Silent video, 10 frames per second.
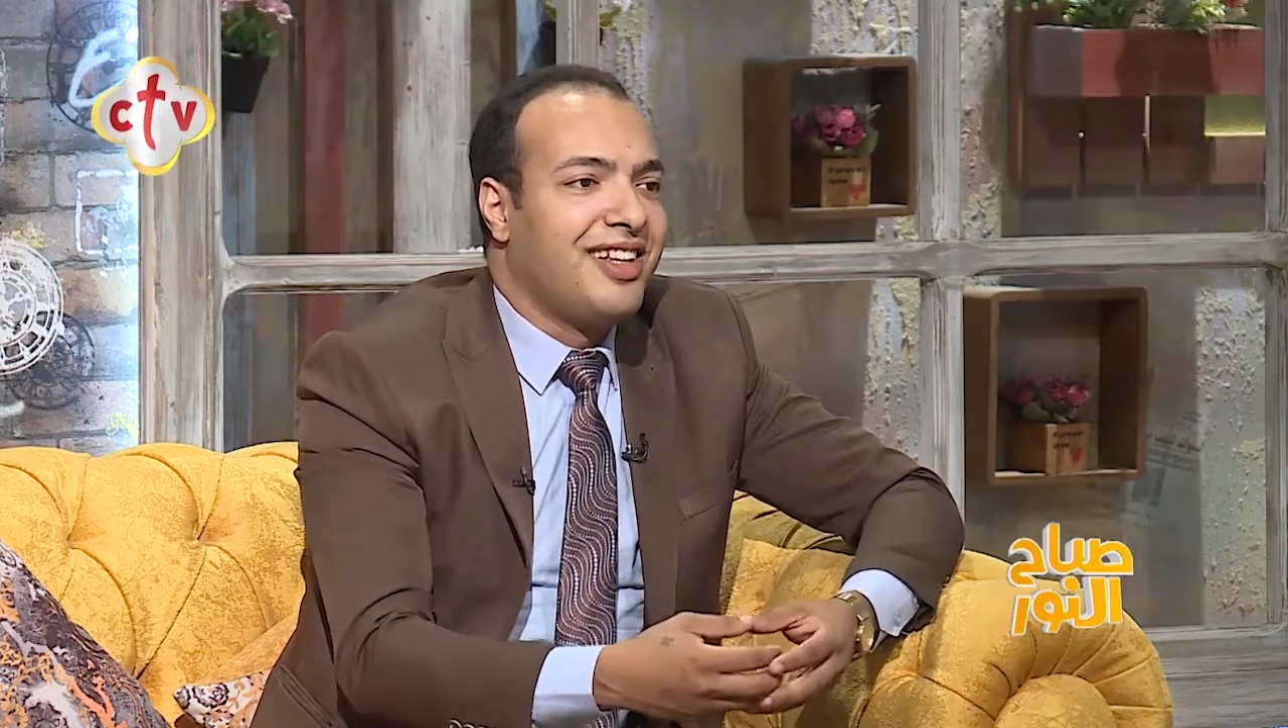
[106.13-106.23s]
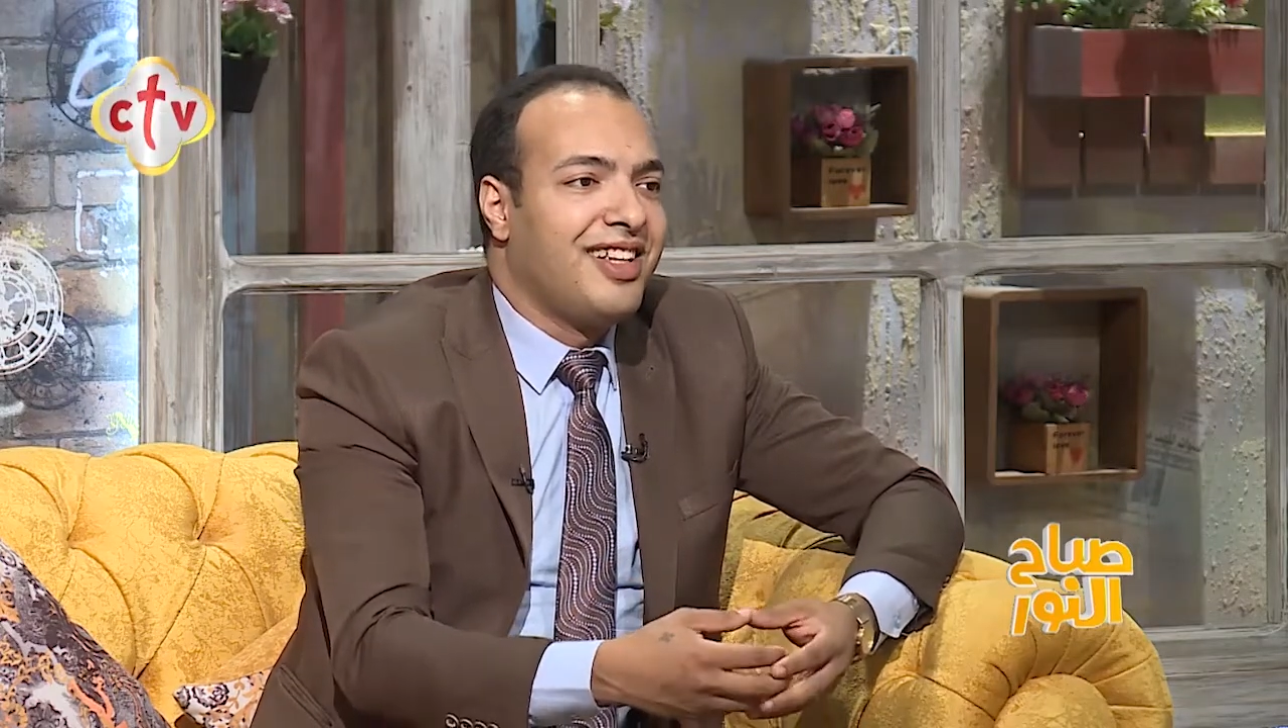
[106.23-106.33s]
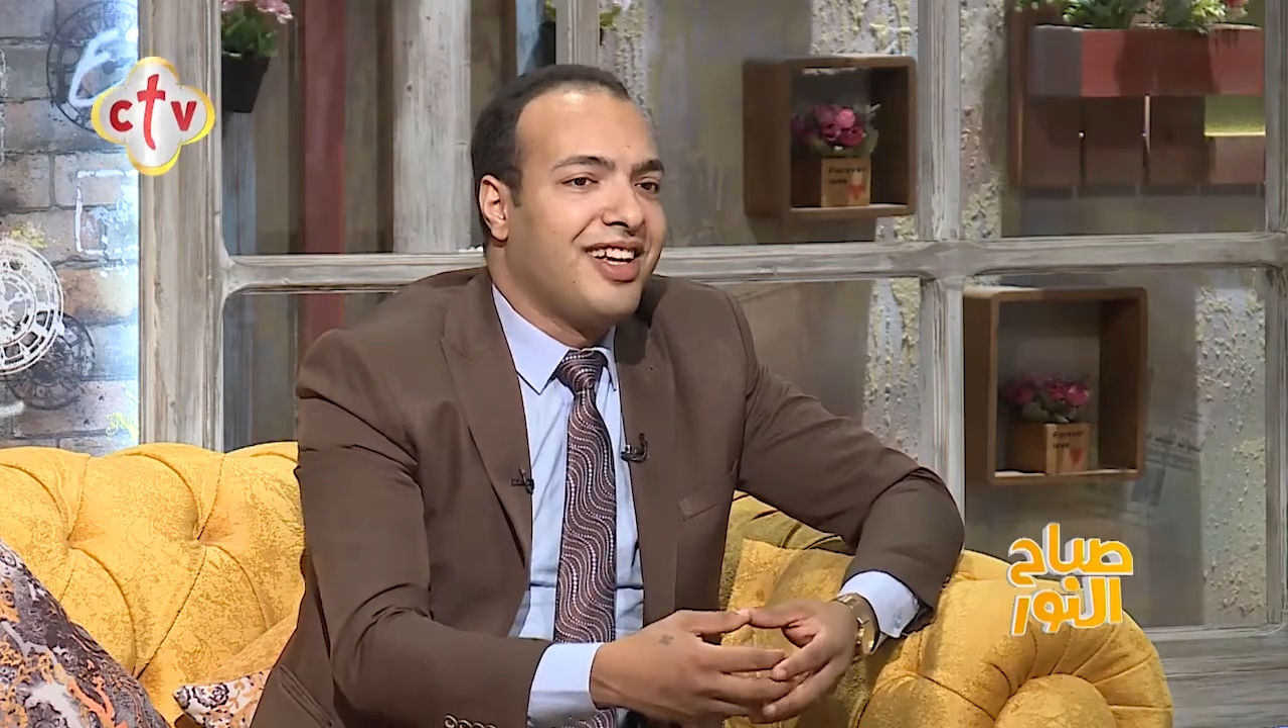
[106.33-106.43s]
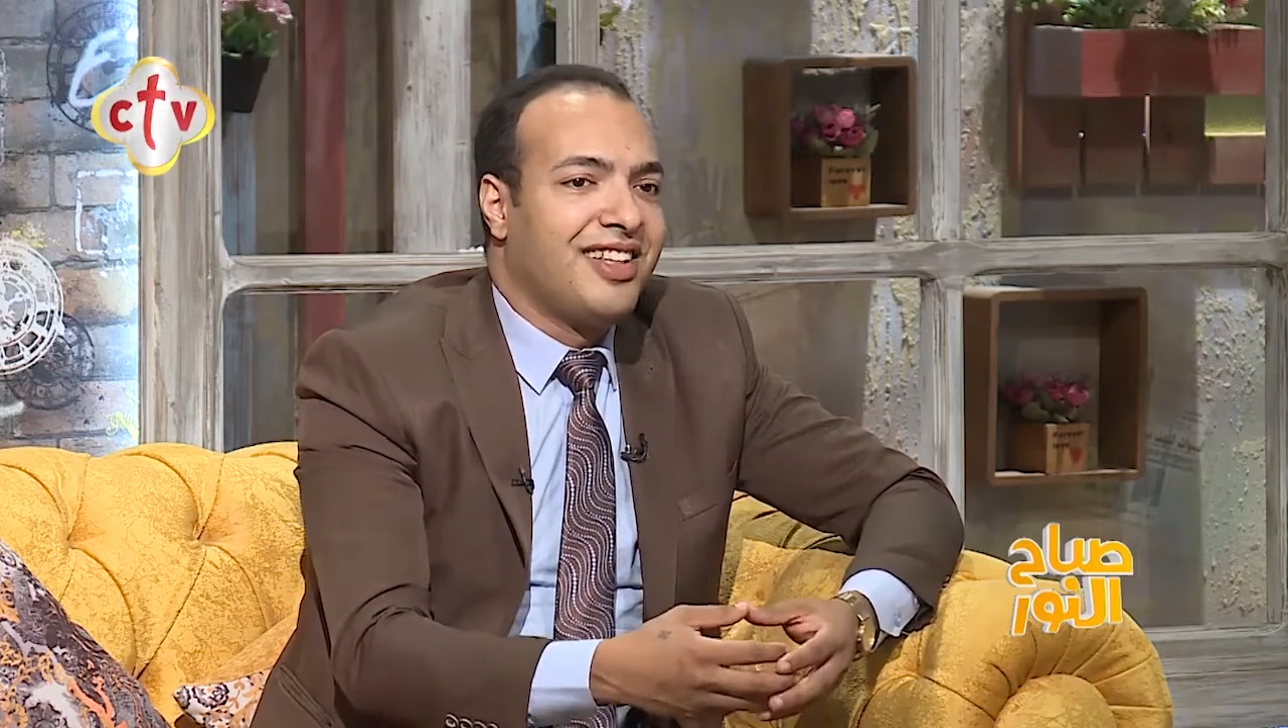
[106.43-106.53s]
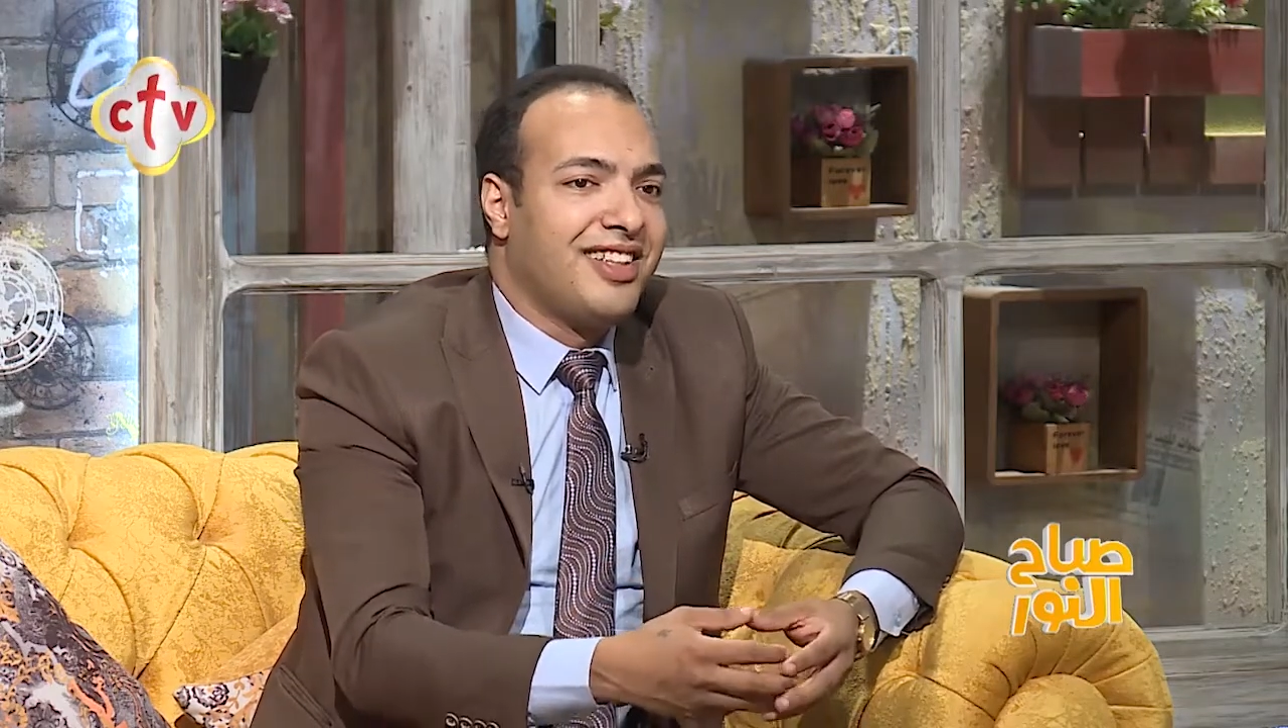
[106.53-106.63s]

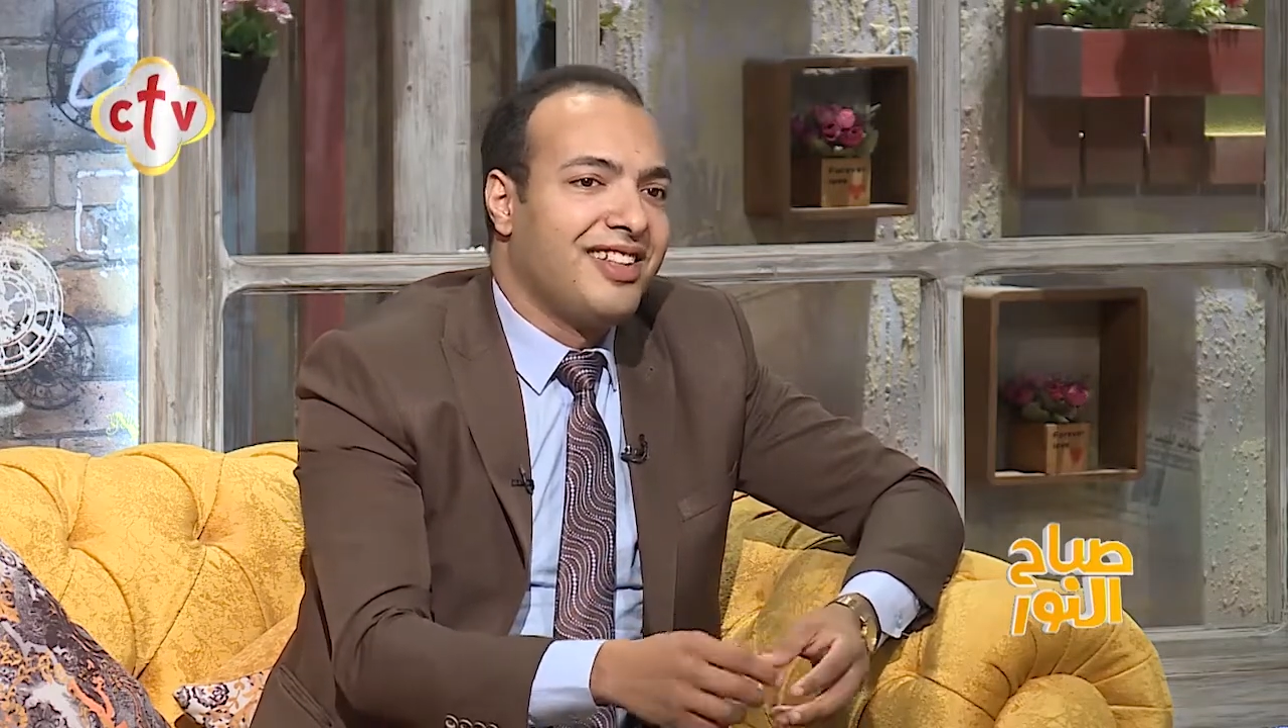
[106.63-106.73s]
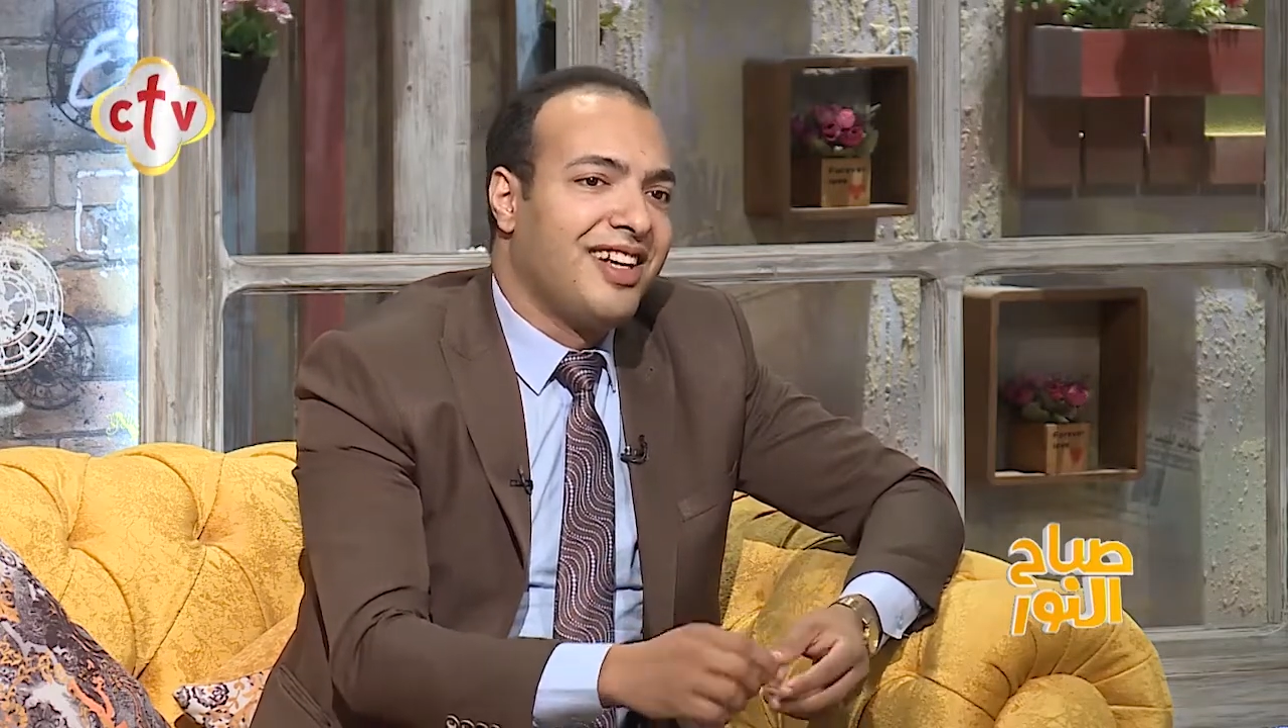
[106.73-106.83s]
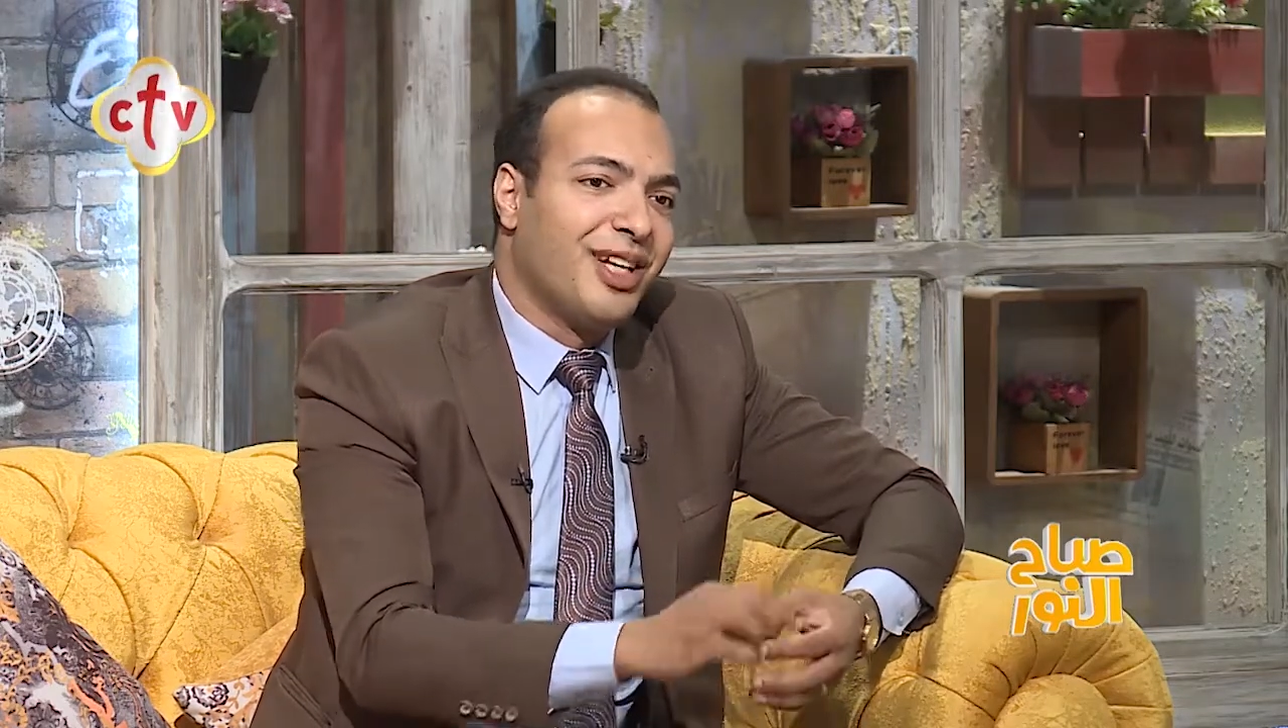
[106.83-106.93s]
يعني